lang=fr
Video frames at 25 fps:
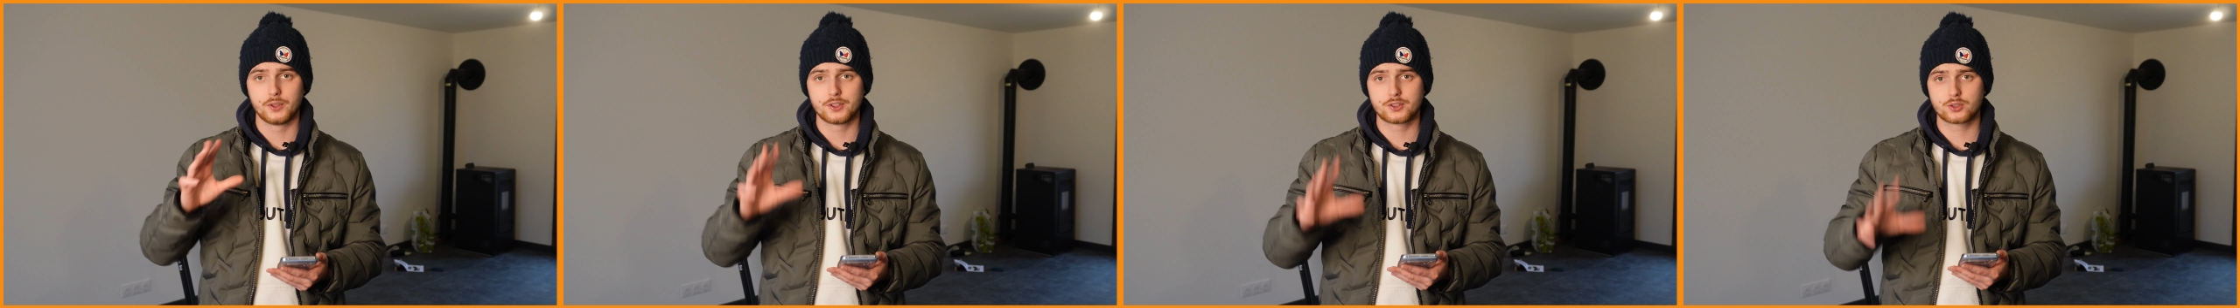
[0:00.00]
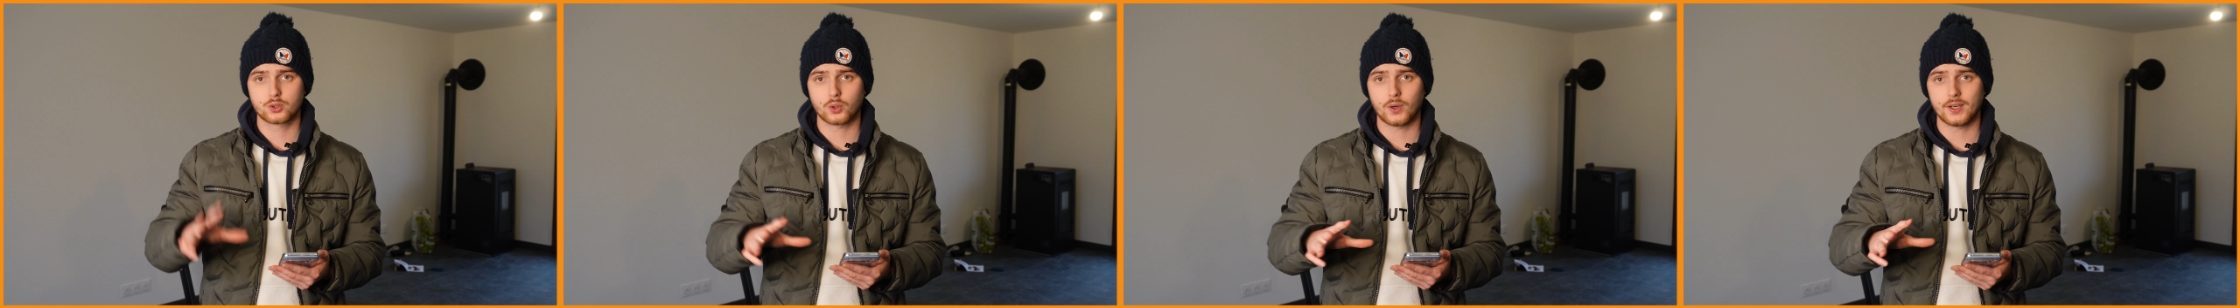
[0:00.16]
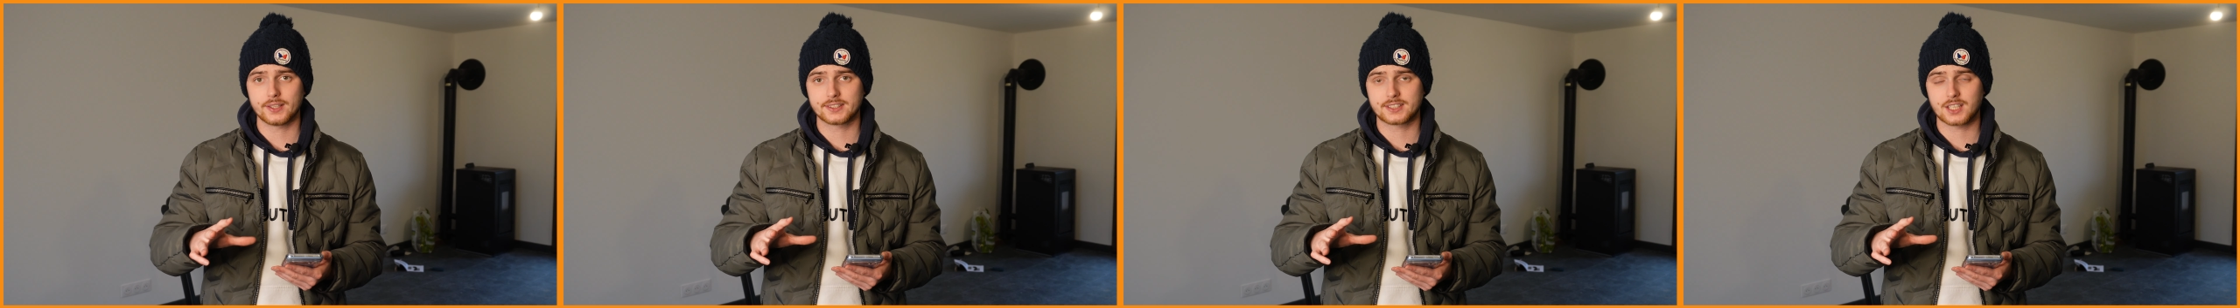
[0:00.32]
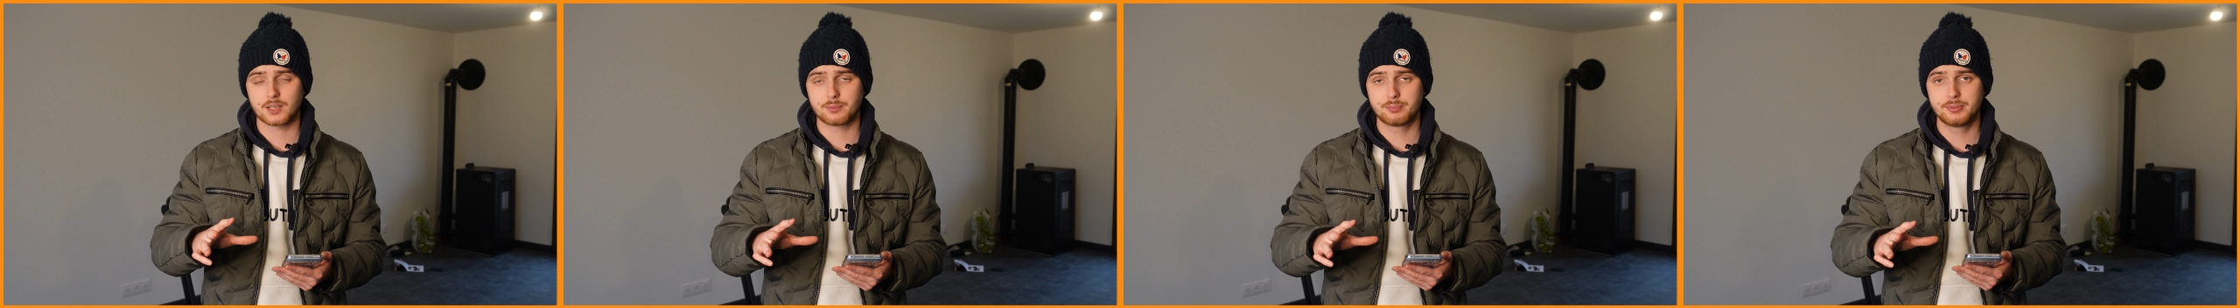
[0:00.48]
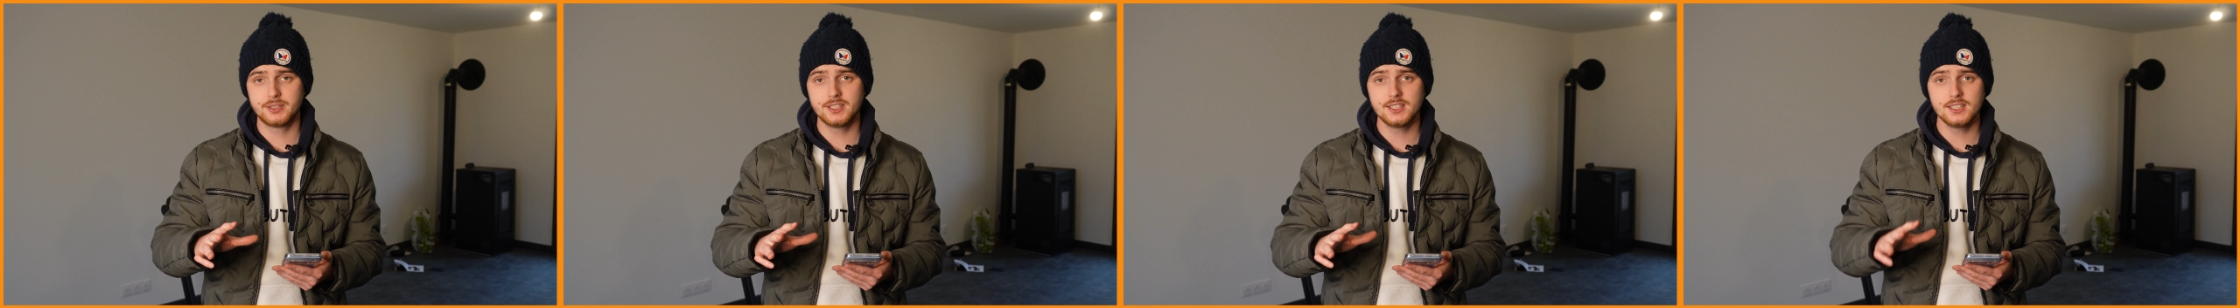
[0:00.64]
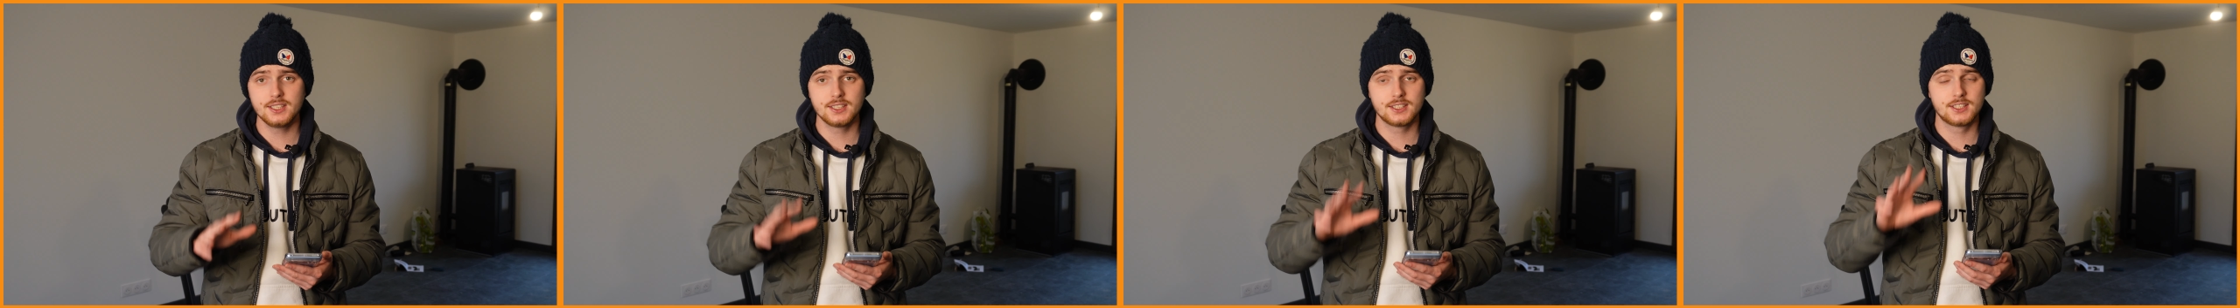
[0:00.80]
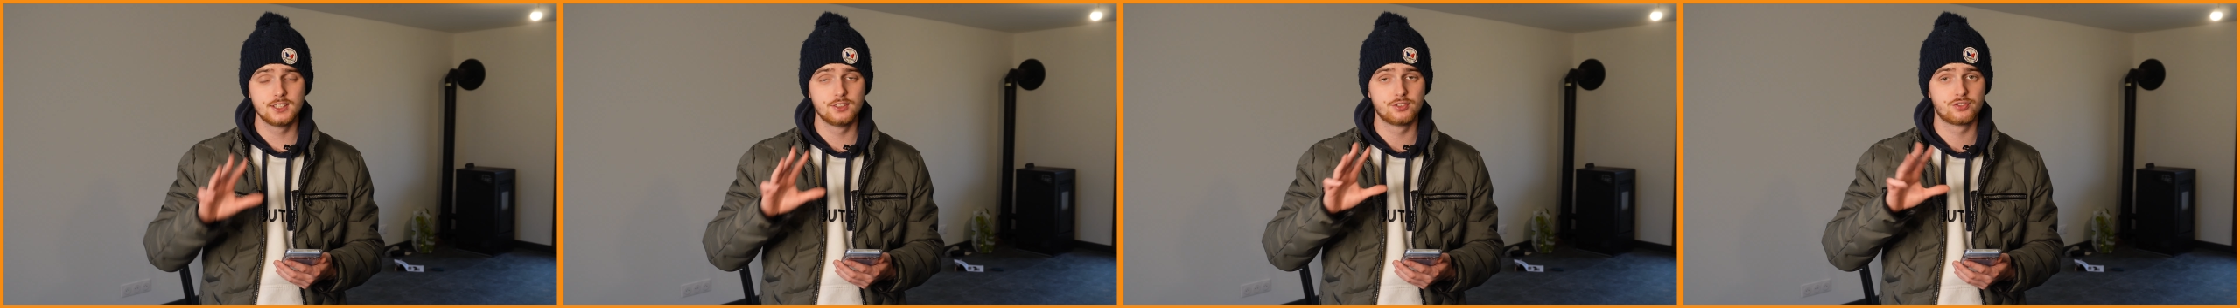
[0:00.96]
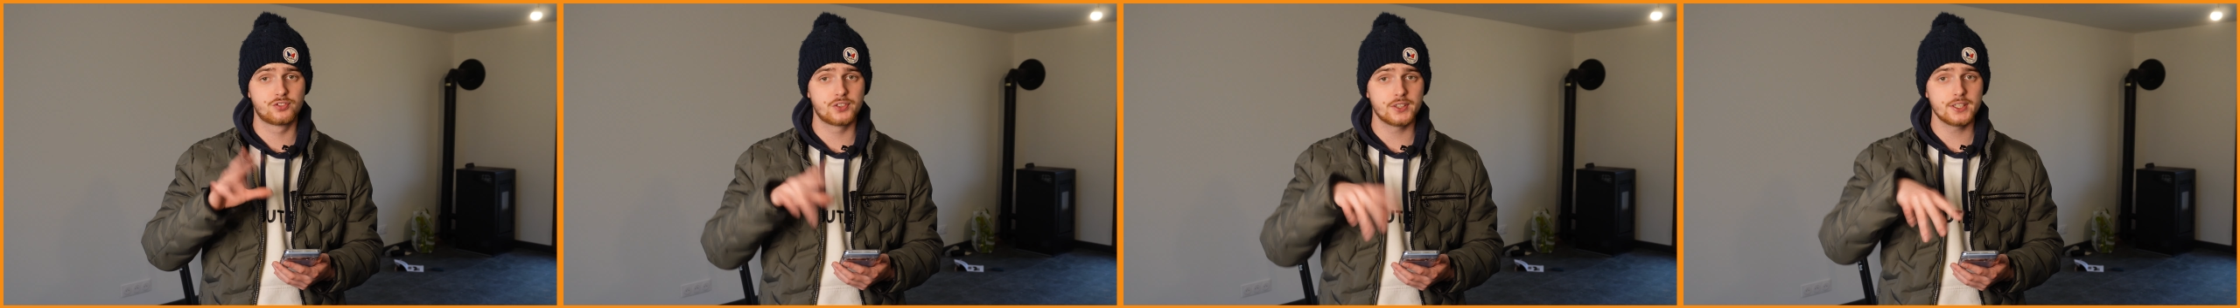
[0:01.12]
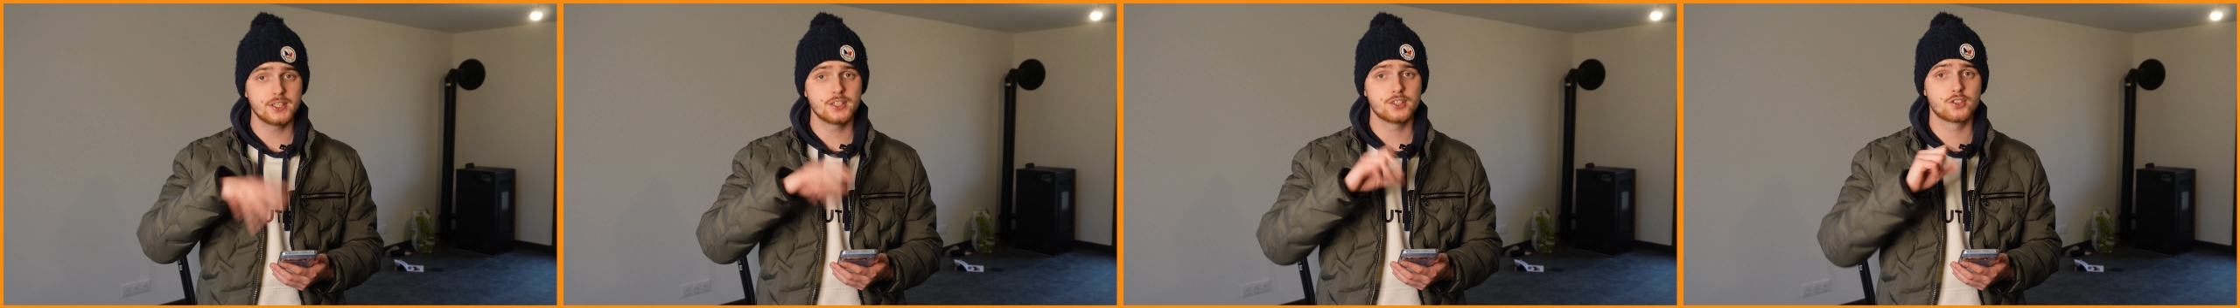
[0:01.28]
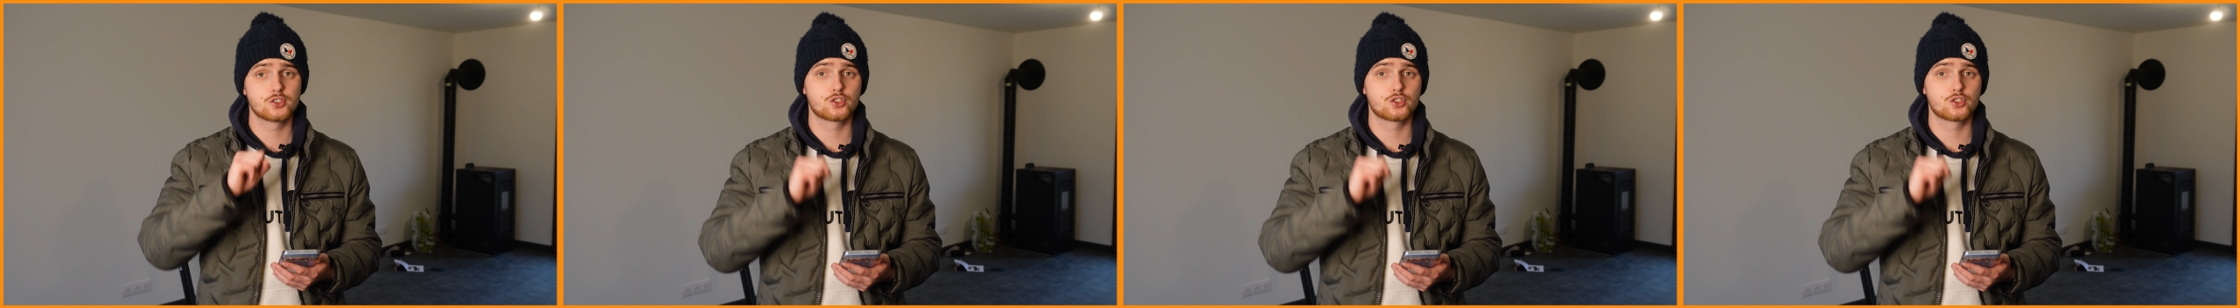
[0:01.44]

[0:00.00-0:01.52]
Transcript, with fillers: On est sur un tapis qui fait